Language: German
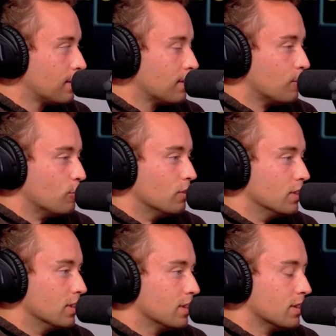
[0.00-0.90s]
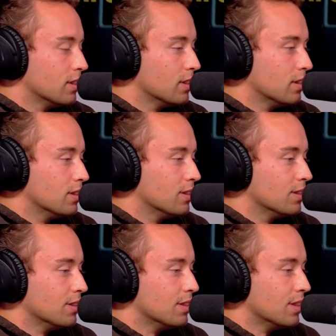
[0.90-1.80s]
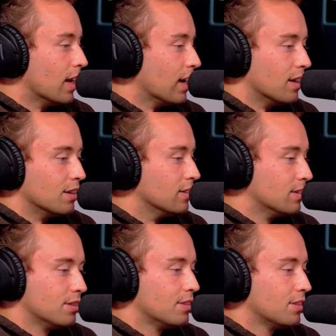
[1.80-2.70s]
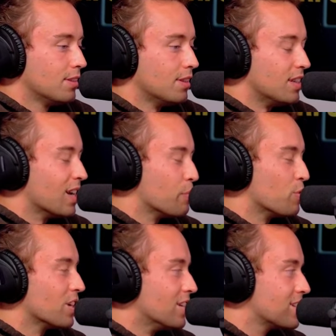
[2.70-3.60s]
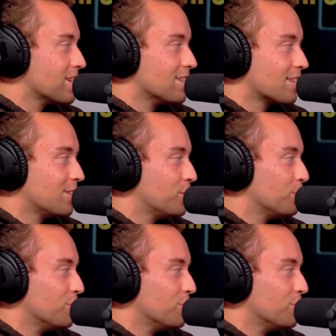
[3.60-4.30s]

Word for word: Ja. Und äh, ja, ich habe auch ehrlich gesagt nicht so